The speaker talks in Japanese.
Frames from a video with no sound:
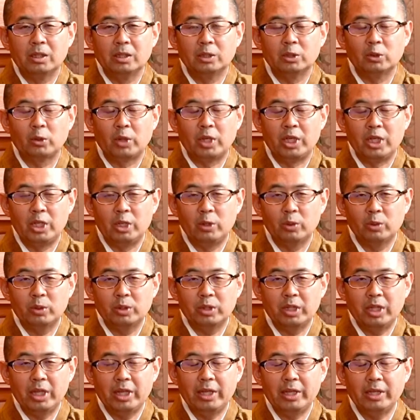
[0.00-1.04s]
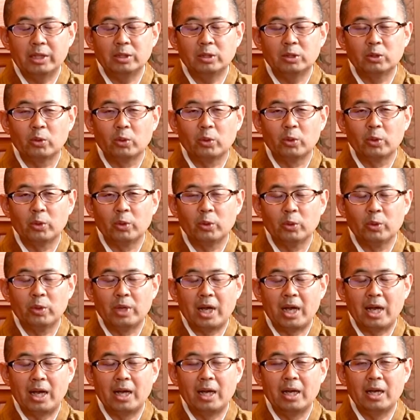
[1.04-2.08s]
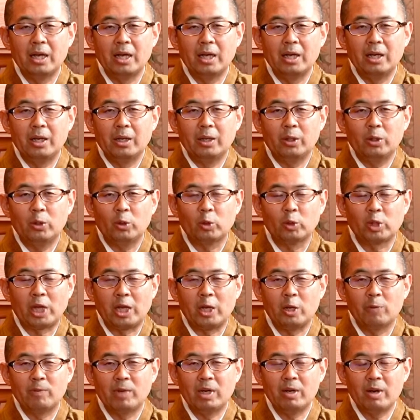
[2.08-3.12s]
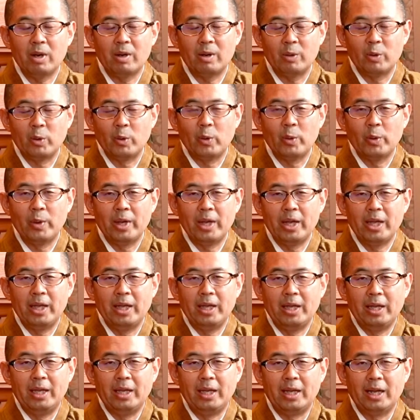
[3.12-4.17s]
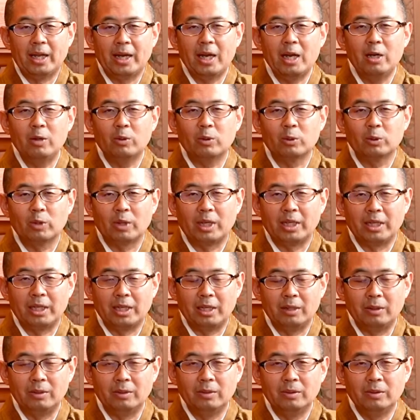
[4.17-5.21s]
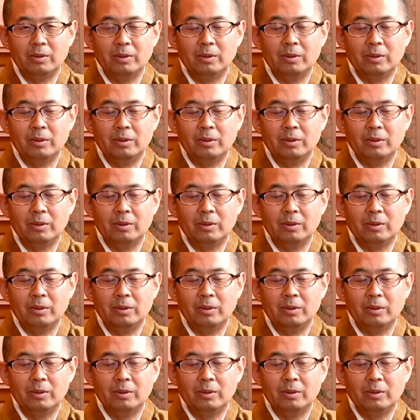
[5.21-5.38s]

それによって象のような巨大なパワーを得られることができる